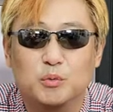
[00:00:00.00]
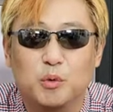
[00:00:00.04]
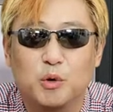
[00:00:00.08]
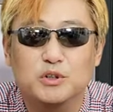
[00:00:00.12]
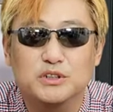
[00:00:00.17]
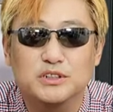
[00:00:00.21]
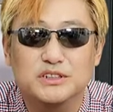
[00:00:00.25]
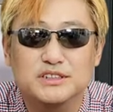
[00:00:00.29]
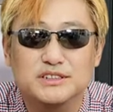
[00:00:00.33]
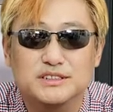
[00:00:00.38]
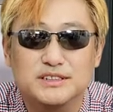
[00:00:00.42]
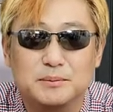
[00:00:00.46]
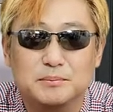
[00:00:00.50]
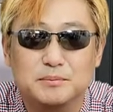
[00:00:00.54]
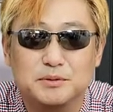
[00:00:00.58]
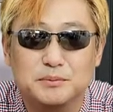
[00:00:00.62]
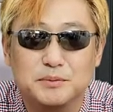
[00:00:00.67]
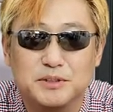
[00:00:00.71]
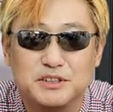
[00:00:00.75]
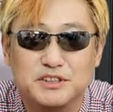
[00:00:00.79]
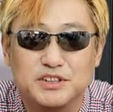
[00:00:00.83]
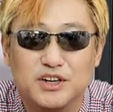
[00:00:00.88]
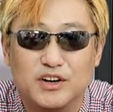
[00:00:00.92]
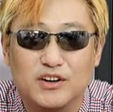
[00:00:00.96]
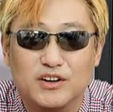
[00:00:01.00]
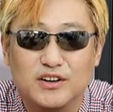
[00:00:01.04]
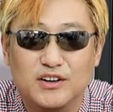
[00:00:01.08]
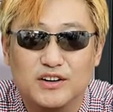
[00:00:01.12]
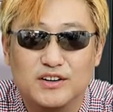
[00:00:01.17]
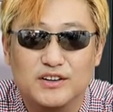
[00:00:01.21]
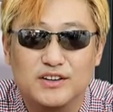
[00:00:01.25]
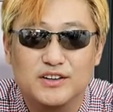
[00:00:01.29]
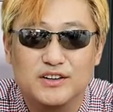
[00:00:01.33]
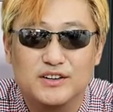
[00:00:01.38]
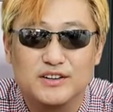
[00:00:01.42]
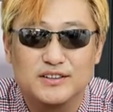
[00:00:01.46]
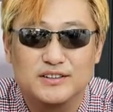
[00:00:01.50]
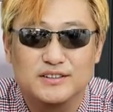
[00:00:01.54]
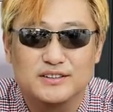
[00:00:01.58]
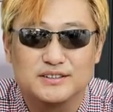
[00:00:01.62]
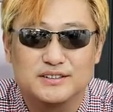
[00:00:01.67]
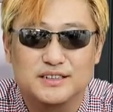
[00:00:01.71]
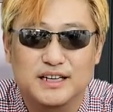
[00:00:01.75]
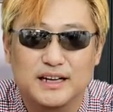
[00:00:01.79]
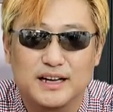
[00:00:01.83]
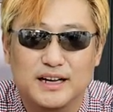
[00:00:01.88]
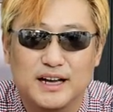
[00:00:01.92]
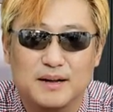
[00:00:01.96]
모르는 제품이죠
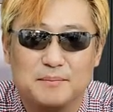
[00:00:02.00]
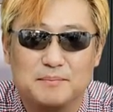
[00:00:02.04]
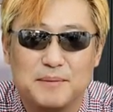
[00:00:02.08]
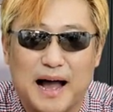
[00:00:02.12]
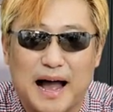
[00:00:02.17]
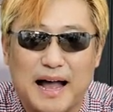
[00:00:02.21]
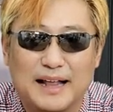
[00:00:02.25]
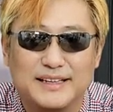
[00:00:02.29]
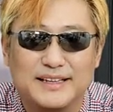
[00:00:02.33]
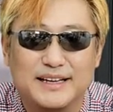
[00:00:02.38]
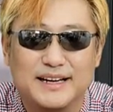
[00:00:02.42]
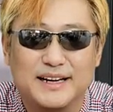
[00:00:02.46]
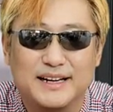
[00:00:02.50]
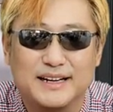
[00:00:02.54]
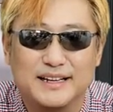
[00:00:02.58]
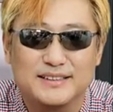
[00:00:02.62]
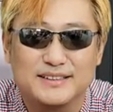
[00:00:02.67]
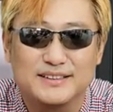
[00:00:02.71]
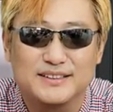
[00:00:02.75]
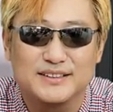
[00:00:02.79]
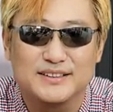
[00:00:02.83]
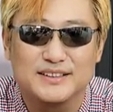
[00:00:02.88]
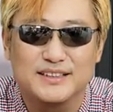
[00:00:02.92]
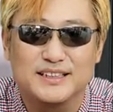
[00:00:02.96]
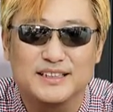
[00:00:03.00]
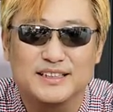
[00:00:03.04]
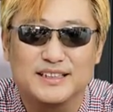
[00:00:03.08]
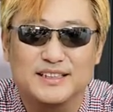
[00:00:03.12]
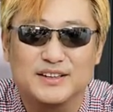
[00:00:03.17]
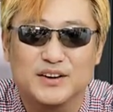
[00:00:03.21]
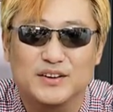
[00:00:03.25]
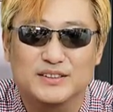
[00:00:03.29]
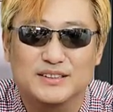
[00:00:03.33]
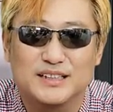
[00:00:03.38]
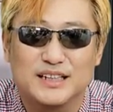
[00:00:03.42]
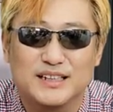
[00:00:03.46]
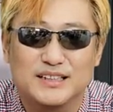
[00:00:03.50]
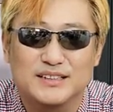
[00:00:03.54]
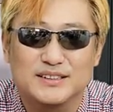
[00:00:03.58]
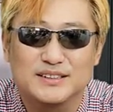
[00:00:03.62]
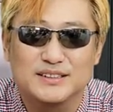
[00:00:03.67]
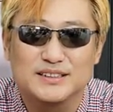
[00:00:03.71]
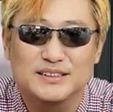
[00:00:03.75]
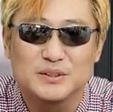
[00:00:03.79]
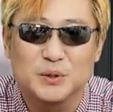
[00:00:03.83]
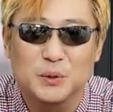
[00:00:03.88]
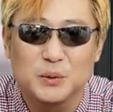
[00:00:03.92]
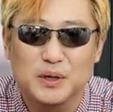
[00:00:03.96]
제가 많이 알아서 이
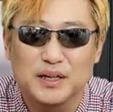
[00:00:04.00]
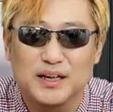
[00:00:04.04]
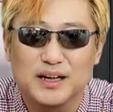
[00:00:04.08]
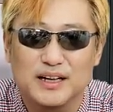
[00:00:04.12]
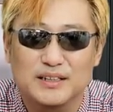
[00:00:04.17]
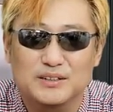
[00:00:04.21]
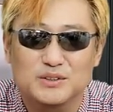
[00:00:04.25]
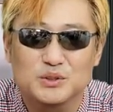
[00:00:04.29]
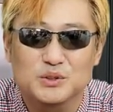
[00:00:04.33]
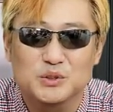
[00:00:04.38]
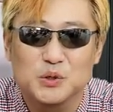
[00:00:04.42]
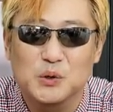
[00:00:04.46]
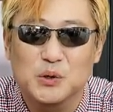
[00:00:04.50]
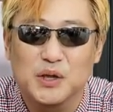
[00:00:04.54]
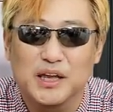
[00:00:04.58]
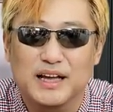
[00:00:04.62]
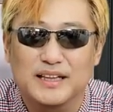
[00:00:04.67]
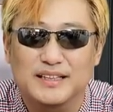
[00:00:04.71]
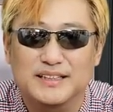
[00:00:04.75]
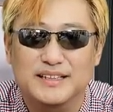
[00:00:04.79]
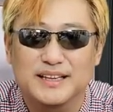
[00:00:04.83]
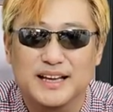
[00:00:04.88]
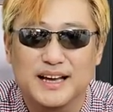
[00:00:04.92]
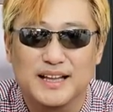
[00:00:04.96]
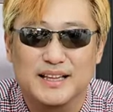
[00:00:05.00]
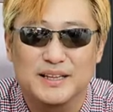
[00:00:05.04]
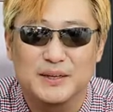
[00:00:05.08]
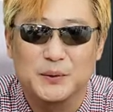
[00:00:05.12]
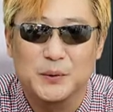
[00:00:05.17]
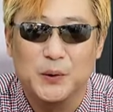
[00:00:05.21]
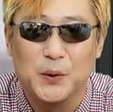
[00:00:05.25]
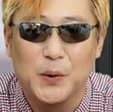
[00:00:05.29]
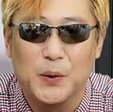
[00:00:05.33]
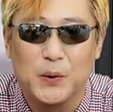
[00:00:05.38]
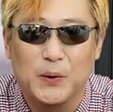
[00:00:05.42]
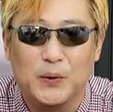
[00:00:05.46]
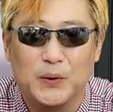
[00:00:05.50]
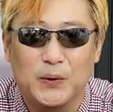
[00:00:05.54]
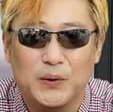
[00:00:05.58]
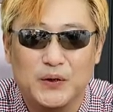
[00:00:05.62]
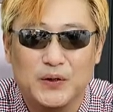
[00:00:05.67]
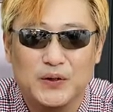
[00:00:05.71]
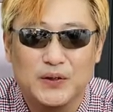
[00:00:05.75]
영상을 통해 가지고 소개하는 게 아니고